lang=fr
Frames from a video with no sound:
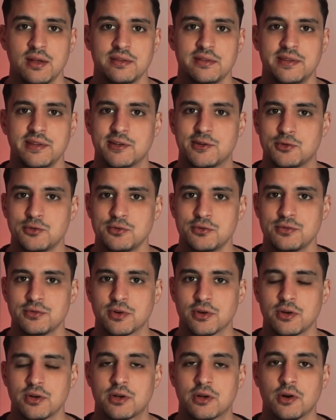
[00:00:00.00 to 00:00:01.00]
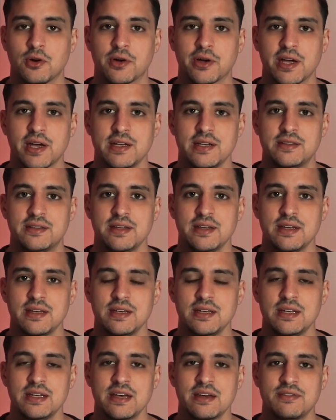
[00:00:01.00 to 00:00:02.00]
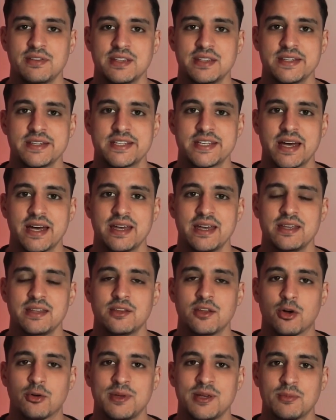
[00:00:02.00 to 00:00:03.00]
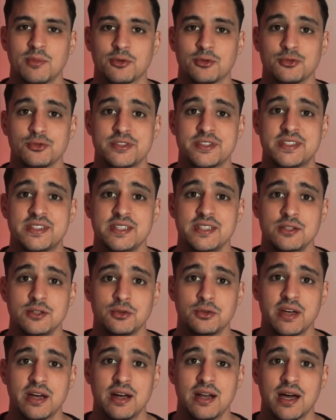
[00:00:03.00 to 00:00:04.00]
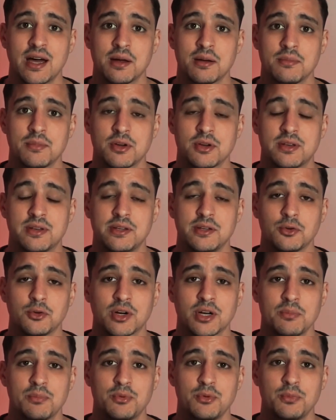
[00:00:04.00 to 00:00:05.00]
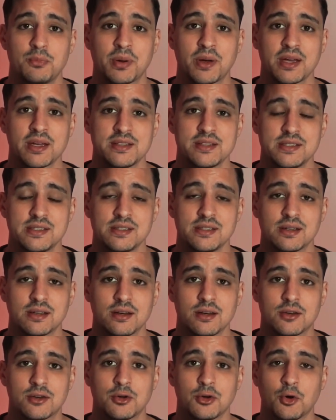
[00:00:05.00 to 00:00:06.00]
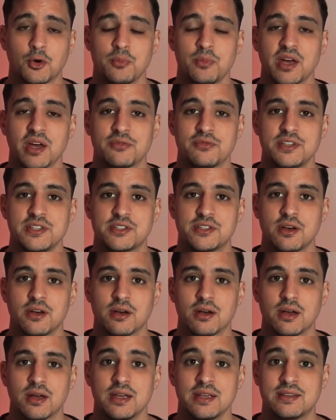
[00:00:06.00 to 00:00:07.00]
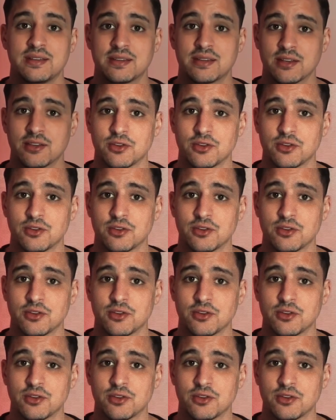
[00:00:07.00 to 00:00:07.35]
découvrent qu'en réalité il y avait déjà énormément de signaux d'alarme qui auraient pu prédire que Robert Fisher était en